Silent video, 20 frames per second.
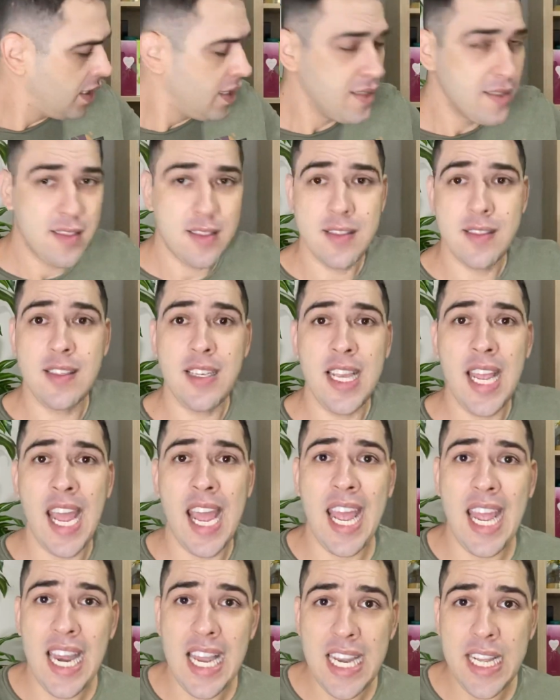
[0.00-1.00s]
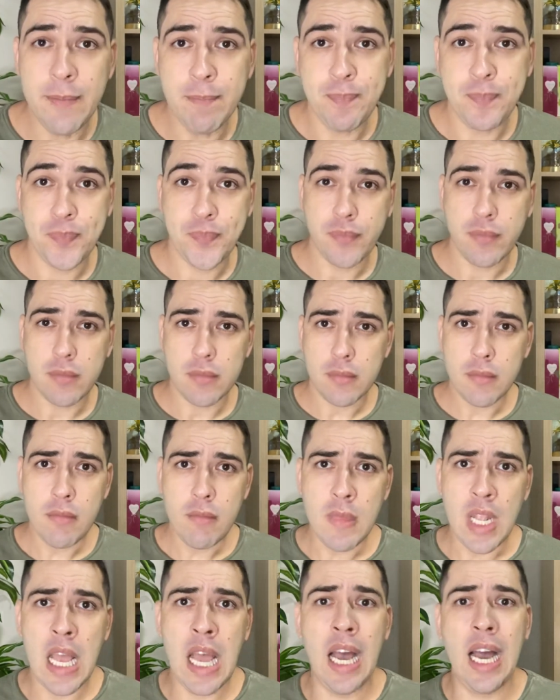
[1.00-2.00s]
se ele
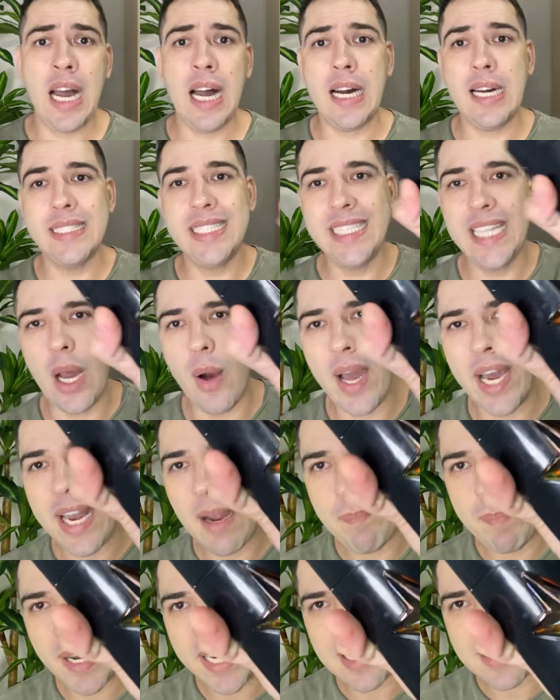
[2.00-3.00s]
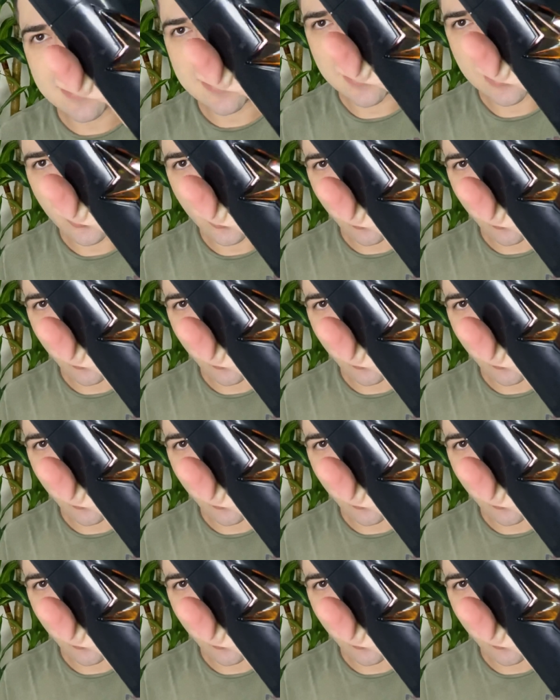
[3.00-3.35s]
ah, não era parecido